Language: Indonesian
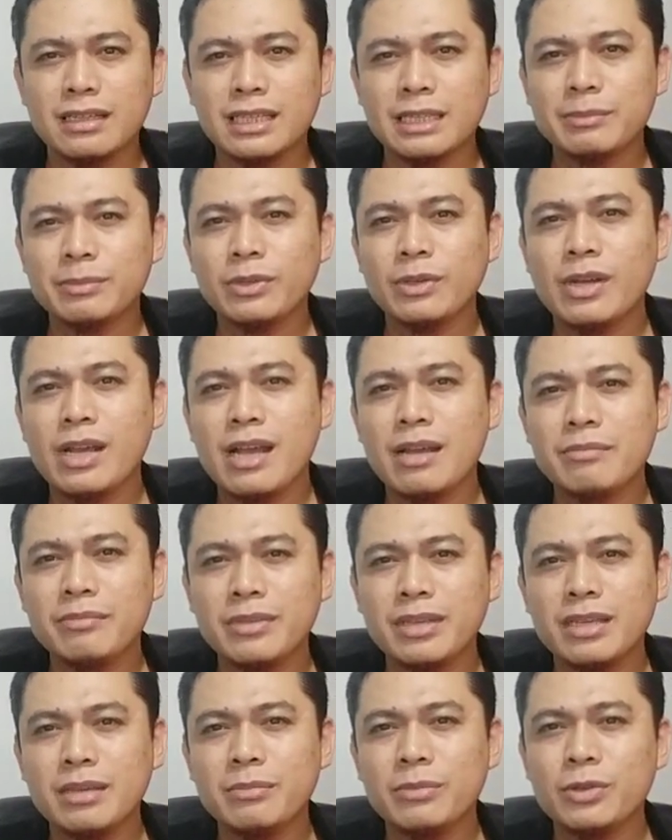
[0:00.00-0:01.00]

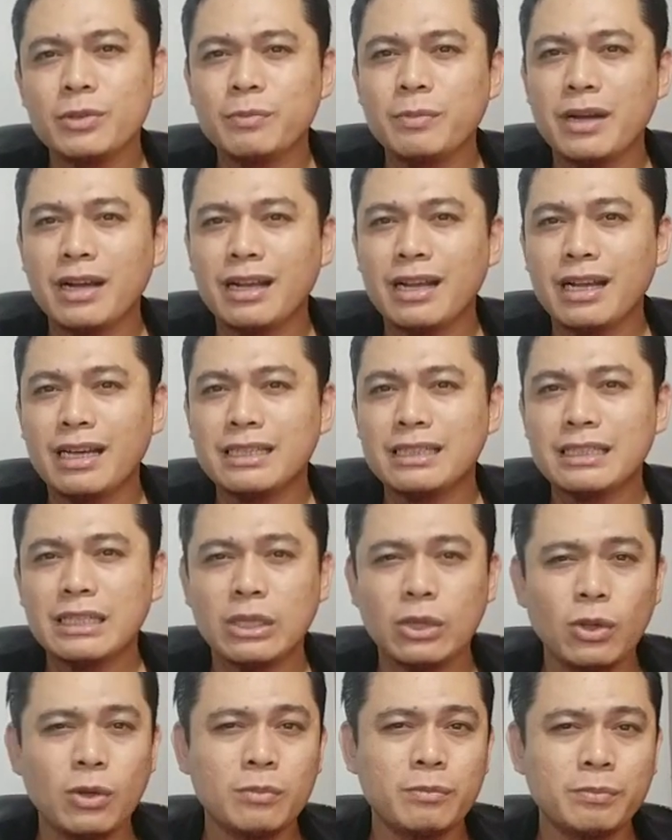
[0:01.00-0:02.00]
Kriptogami merupakan
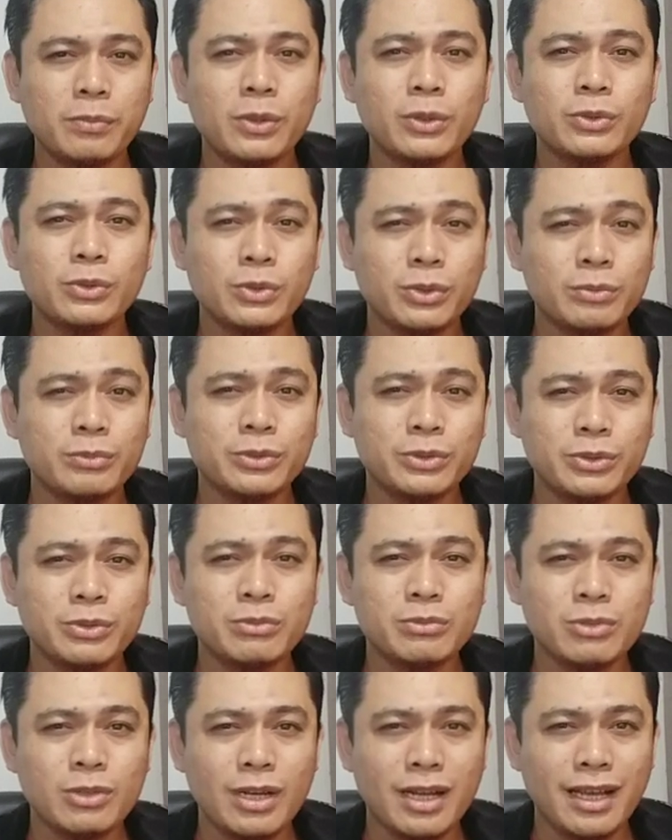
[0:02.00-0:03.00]
kelompok
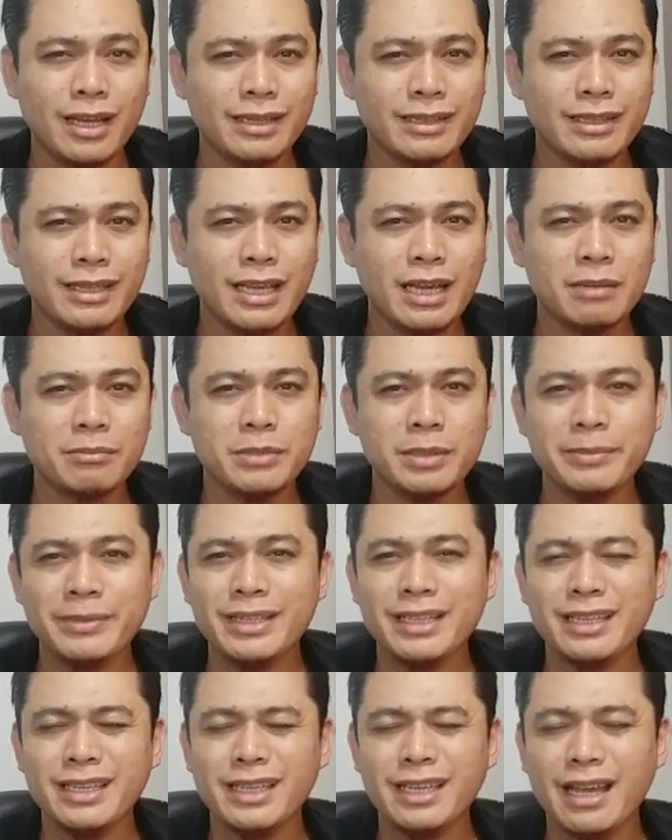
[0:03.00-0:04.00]
tumbuh-tumbuhan yang
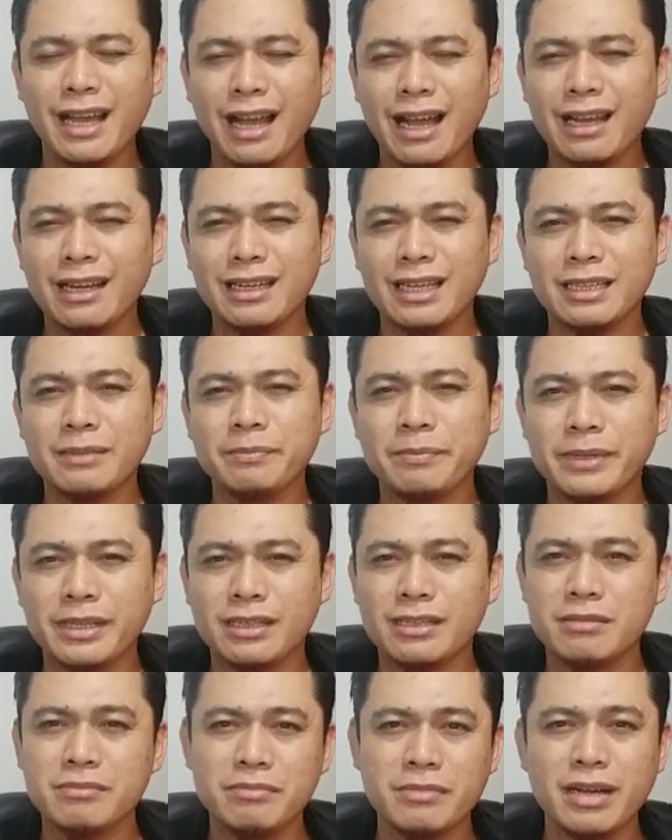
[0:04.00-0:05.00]
memiliki alat
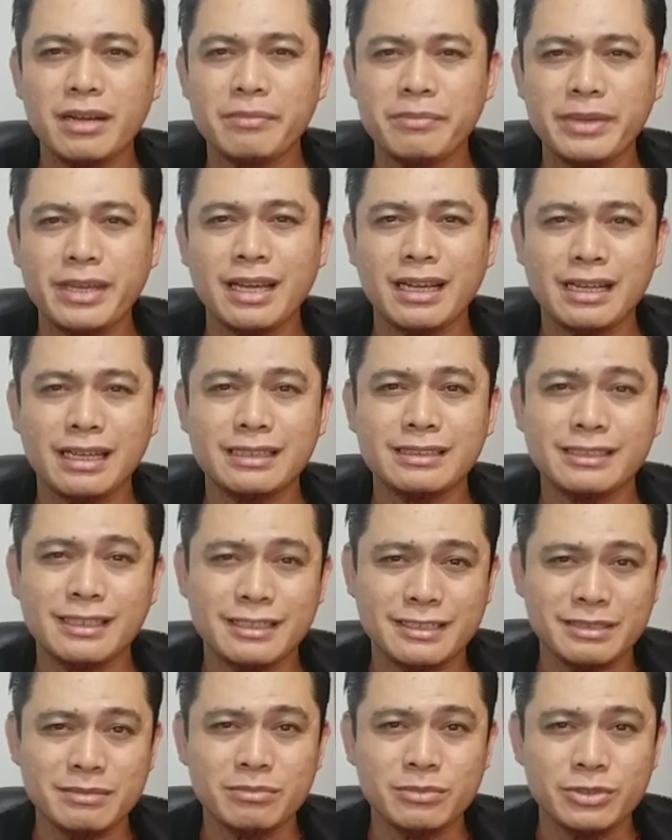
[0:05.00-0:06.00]
perkembangbiakan
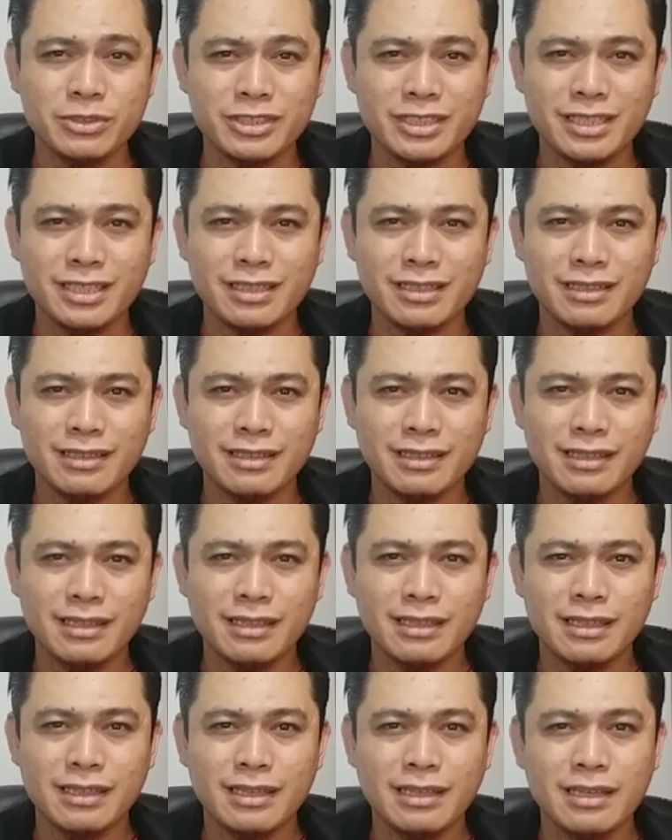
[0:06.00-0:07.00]
tersembunyi.
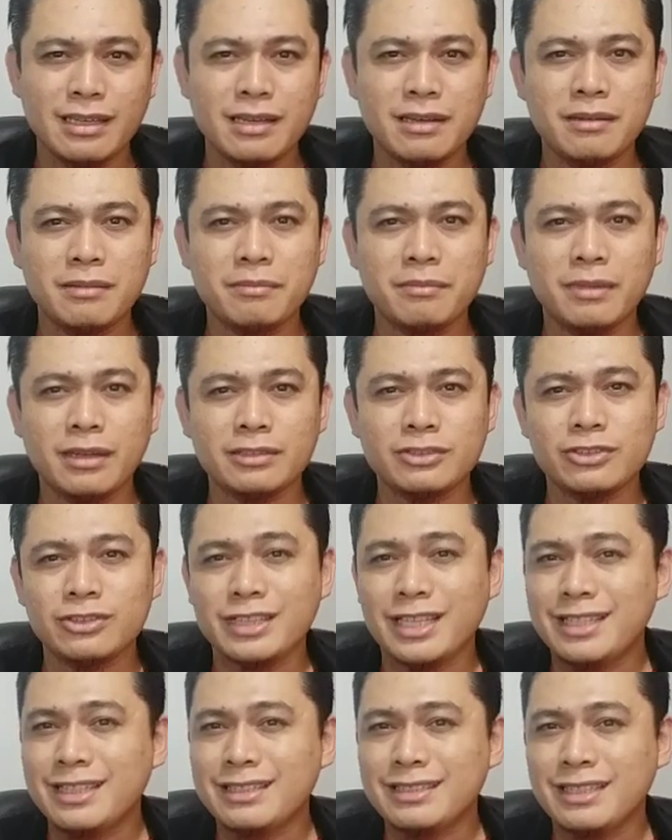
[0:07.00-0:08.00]

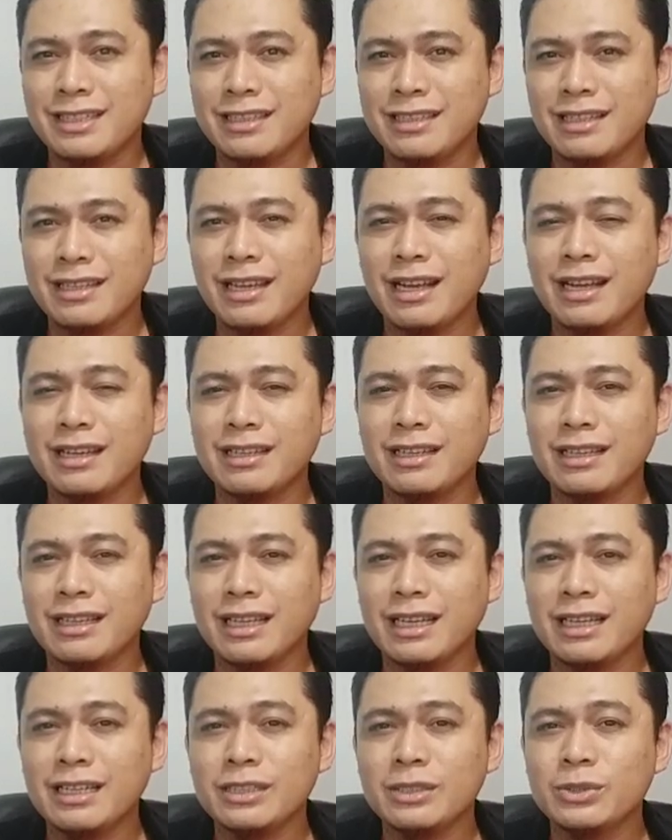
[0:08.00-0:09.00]
Maksudnya di sini
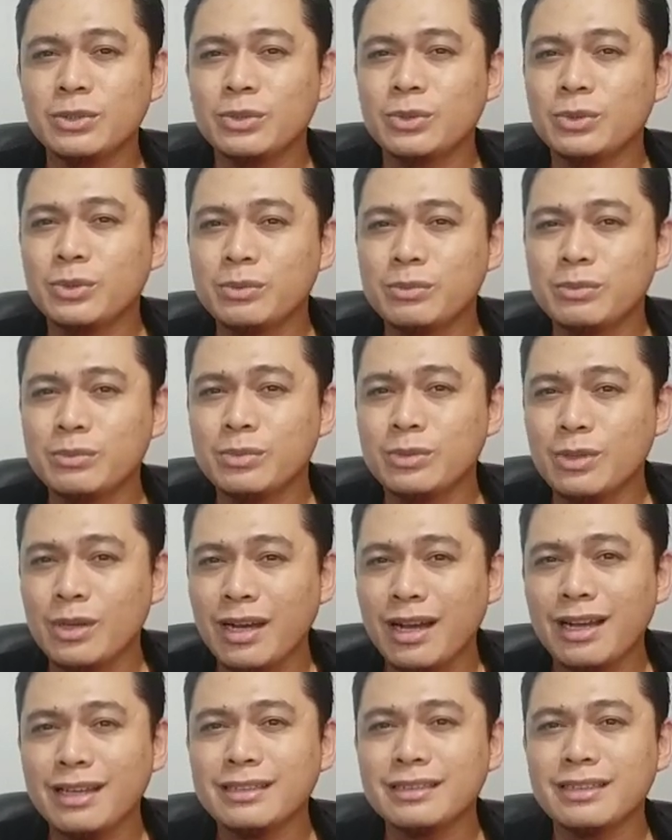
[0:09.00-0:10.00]
adalah
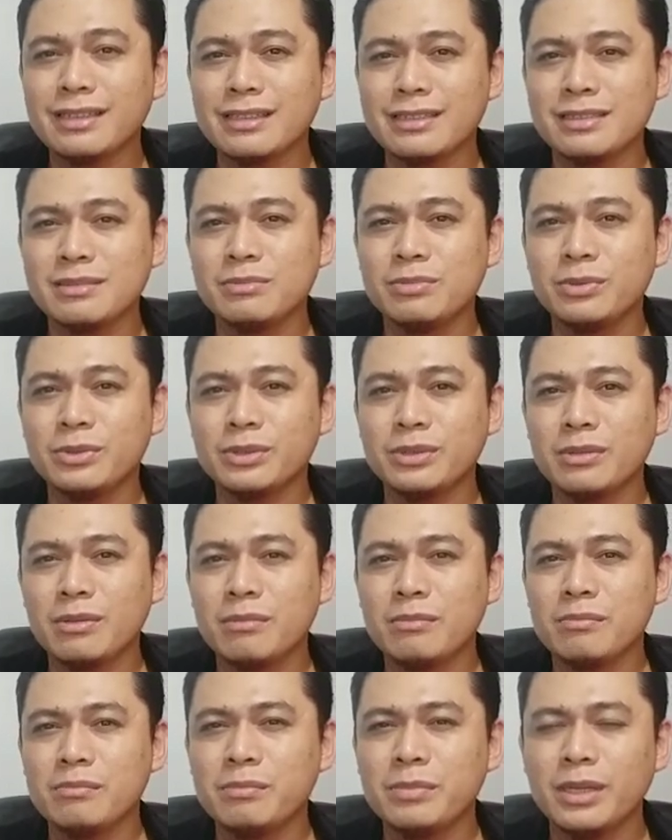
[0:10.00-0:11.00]
tumbuhan
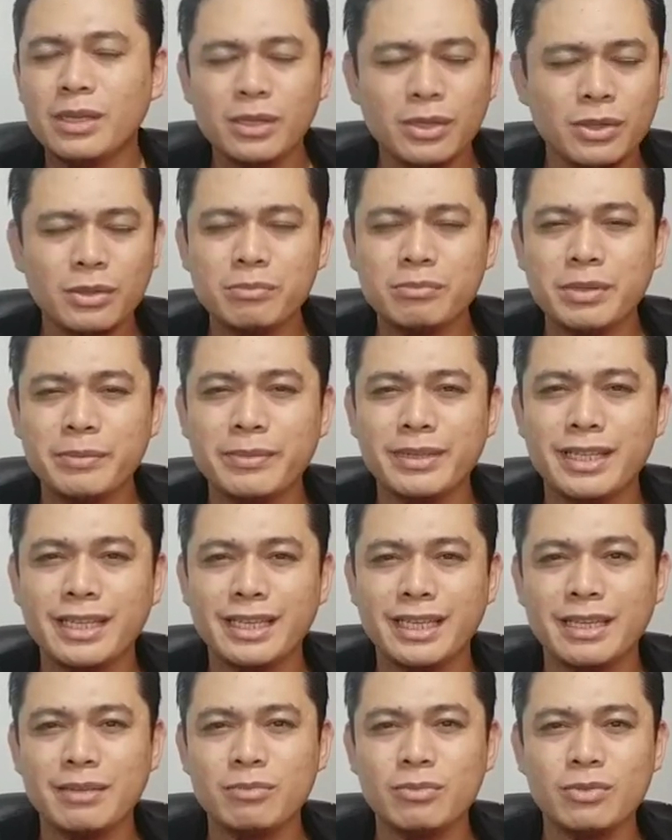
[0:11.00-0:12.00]
tersebut belum
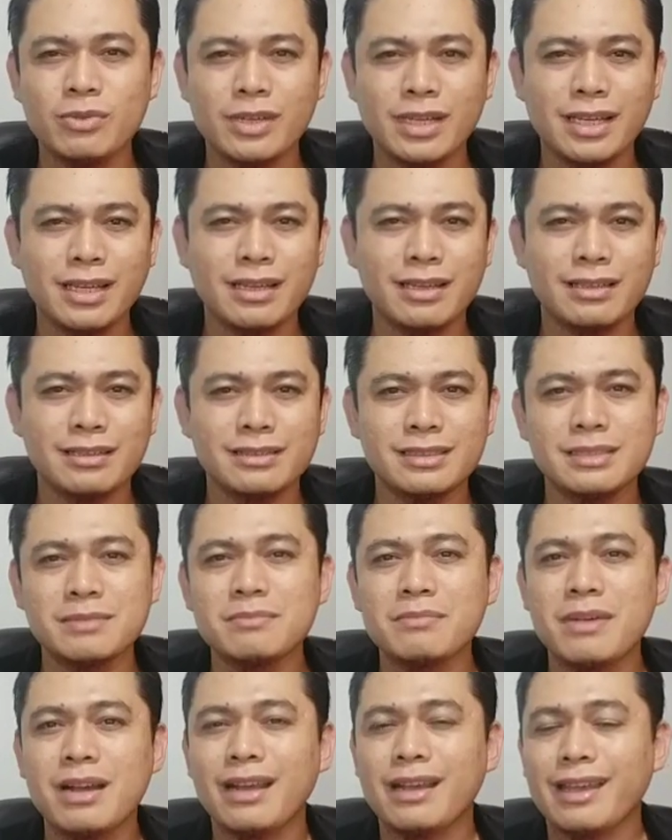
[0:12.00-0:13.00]
memiliki bunga
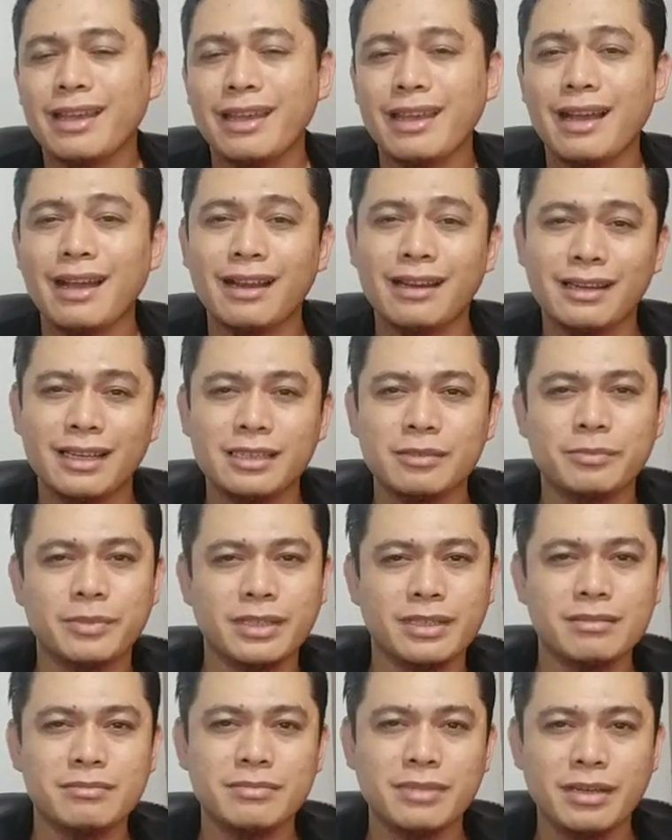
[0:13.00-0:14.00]
sebagai alat
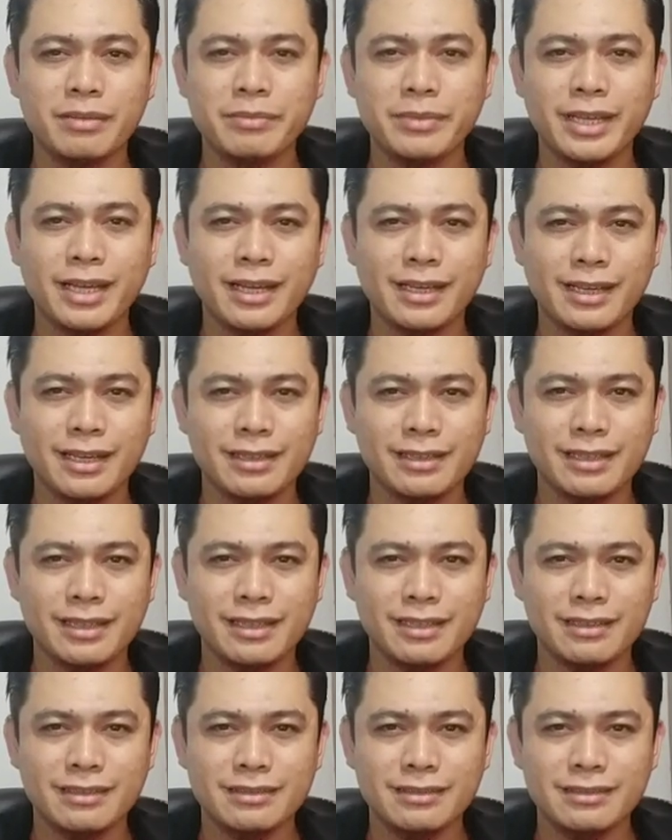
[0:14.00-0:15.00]

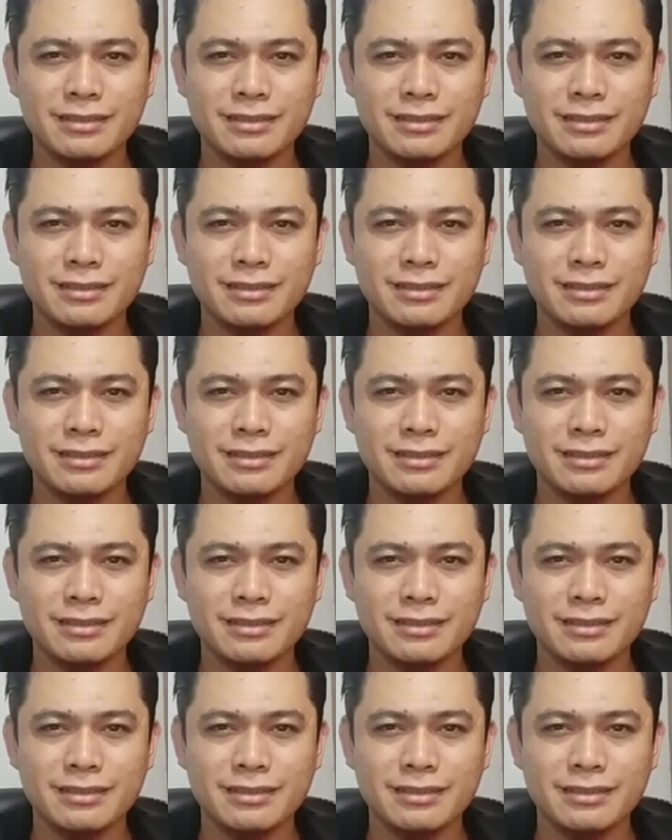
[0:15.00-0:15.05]
perkembangbiakannya.